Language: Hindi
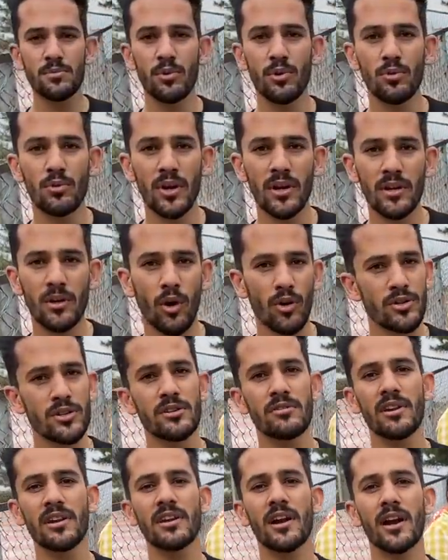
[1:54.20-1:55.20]
बोलूंगा कि
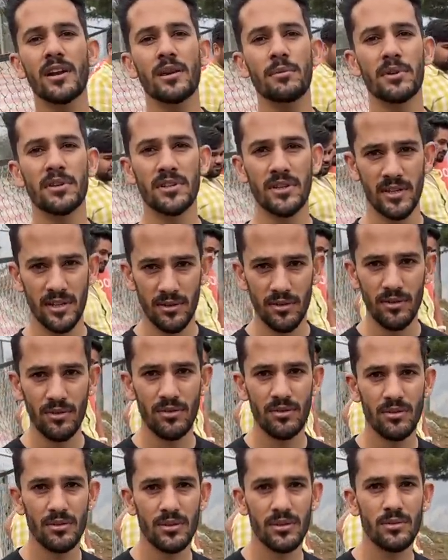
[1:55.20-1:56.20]
ऑक्शन वाली गाड़ियां मत खरीदो
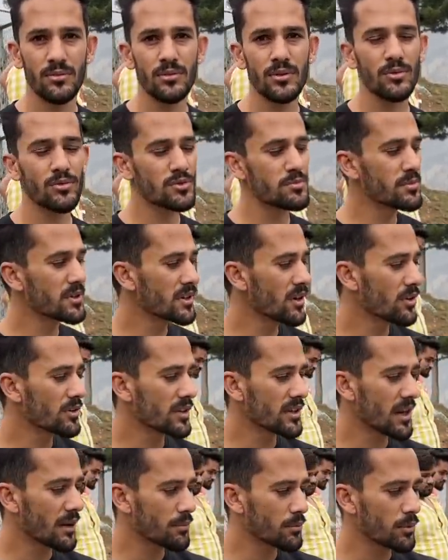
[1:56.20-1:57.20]
हम्म। क्योंकि उसमें क्या
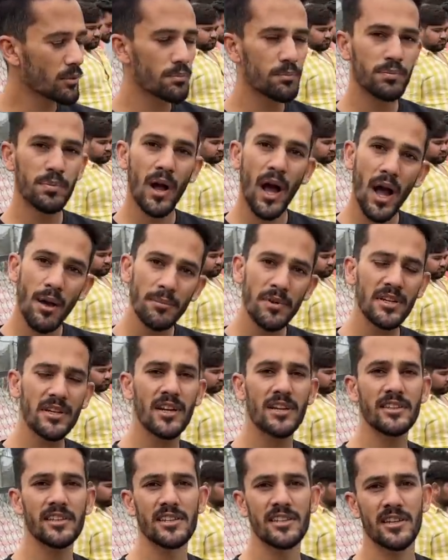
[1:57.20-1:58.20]
होता है ना आपको काम ही
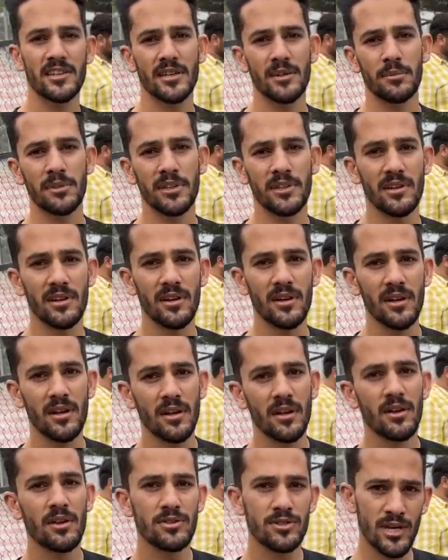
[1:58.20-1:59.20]
कराते रह जाता है बंदा
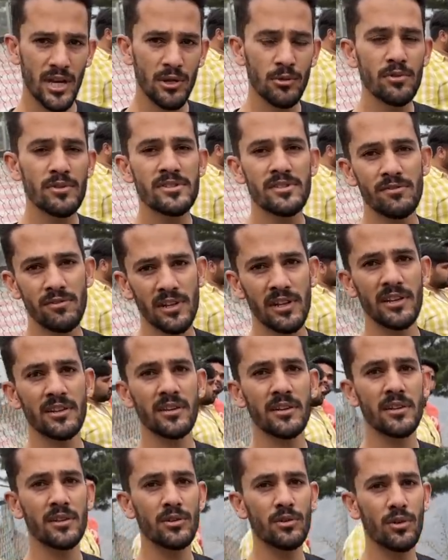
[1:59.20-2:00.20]
हाँ। जेन्युइन सिविलियन
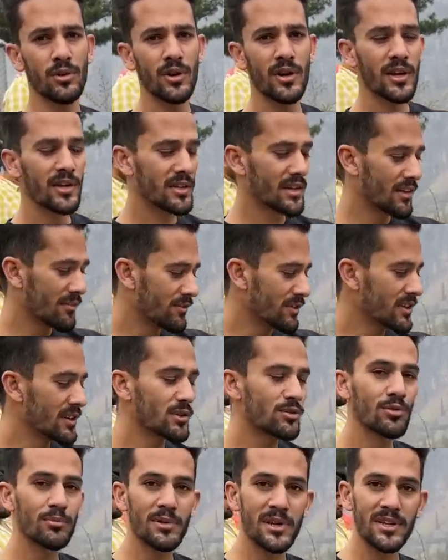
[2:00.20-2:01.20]
खरीदो या फिर ये
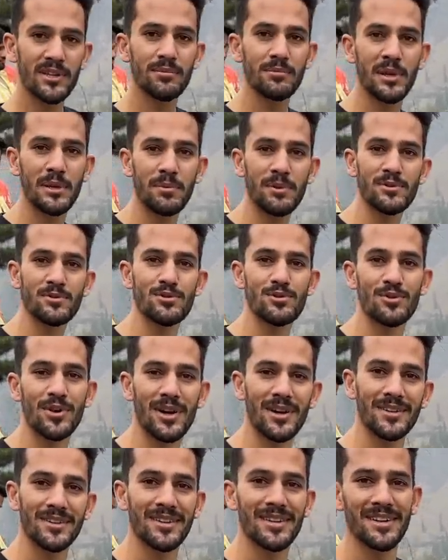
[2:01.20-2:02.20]
तो मेरे, मेरे पास तो
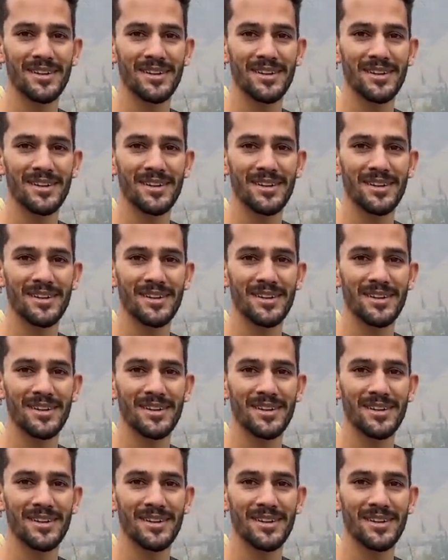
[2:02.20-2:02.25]
जुगाड़ था